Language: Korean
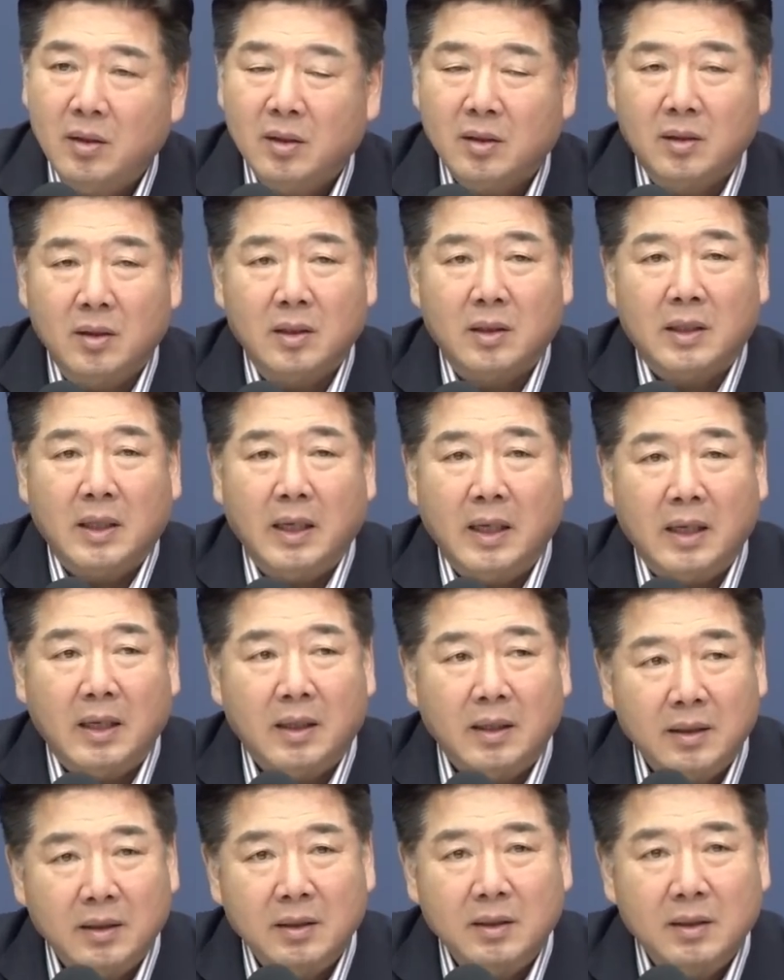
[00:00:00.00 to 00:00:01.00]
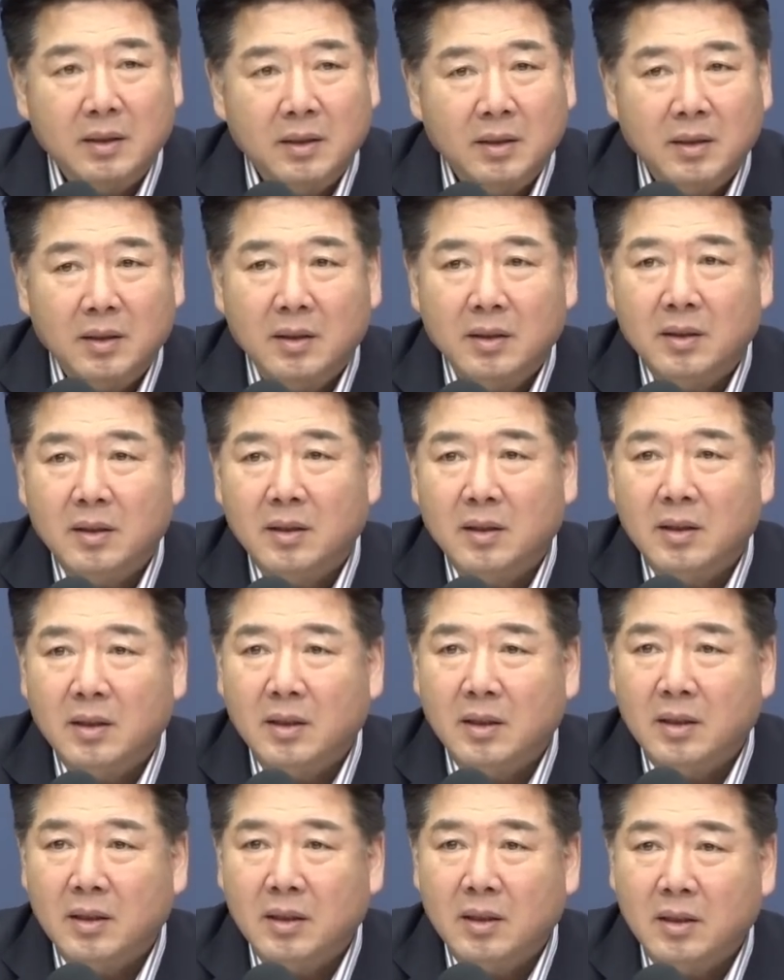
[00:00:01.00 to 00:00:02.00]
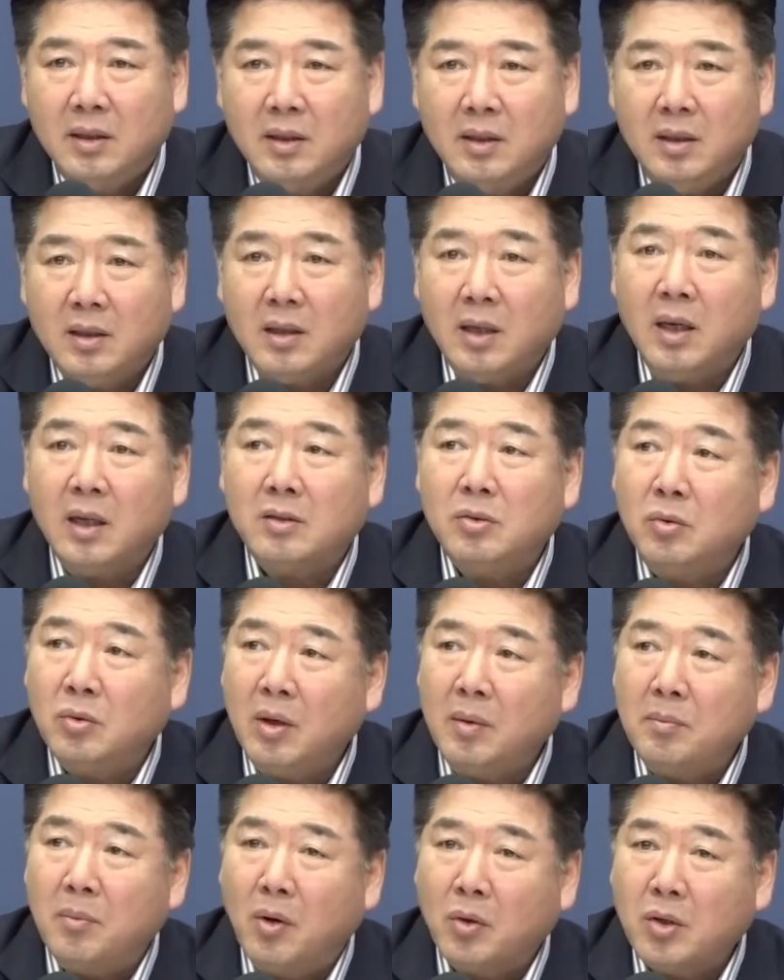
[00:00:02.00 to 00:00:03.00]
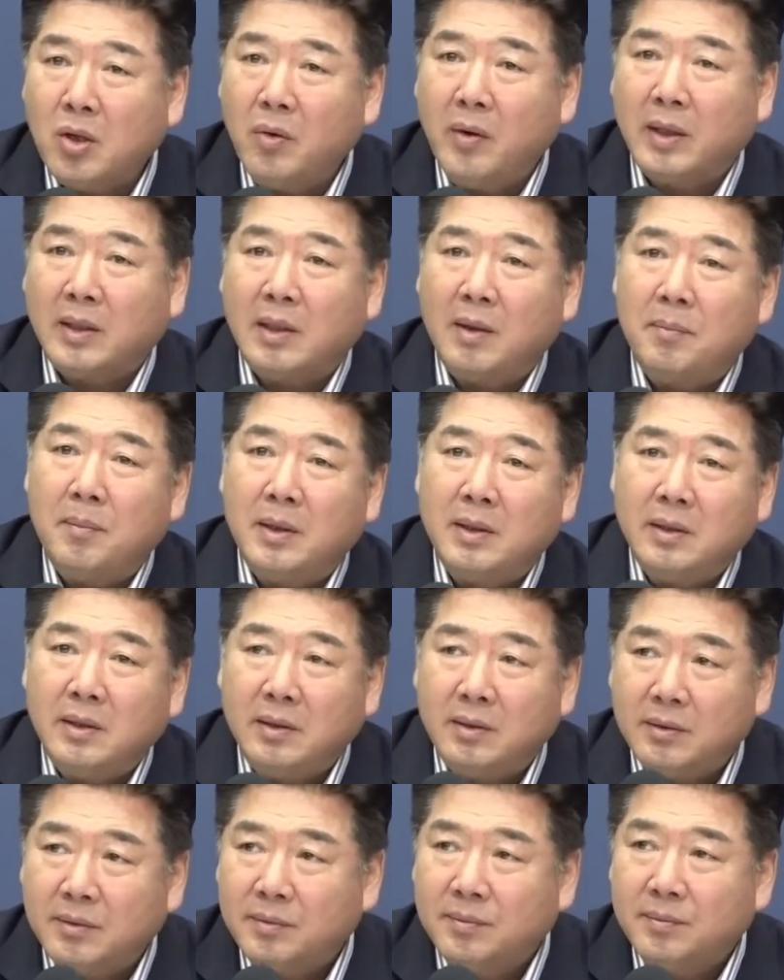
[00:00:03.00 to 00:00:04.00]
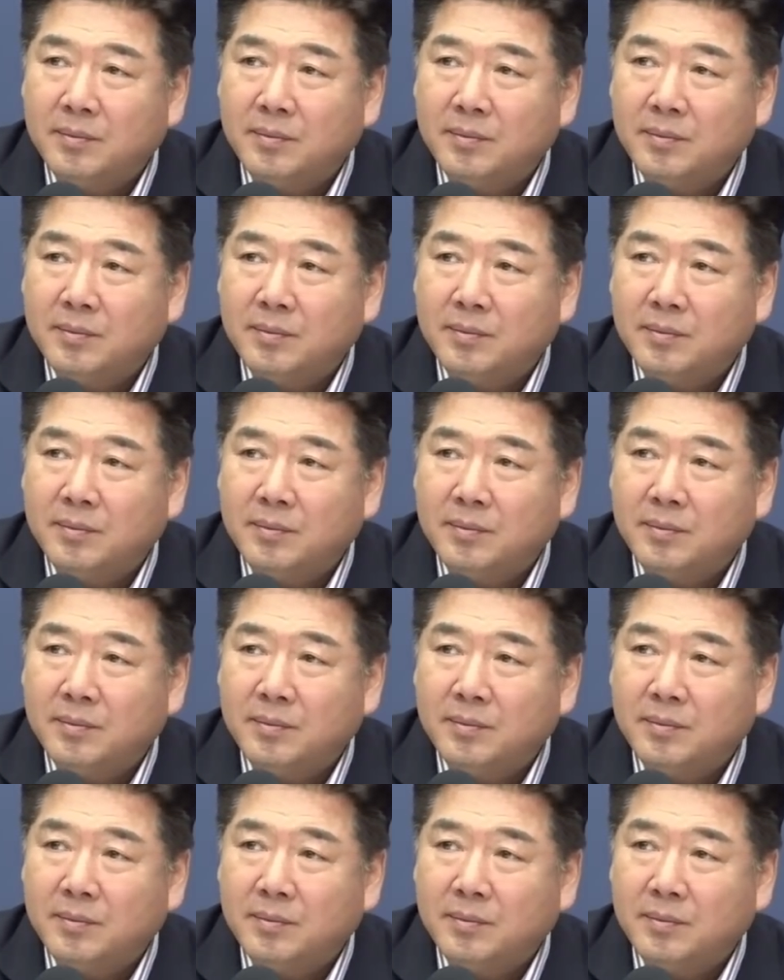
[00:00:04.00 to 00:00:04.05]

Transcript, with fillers: 그런데 이게 그동안 먹혀왔단 말이에요.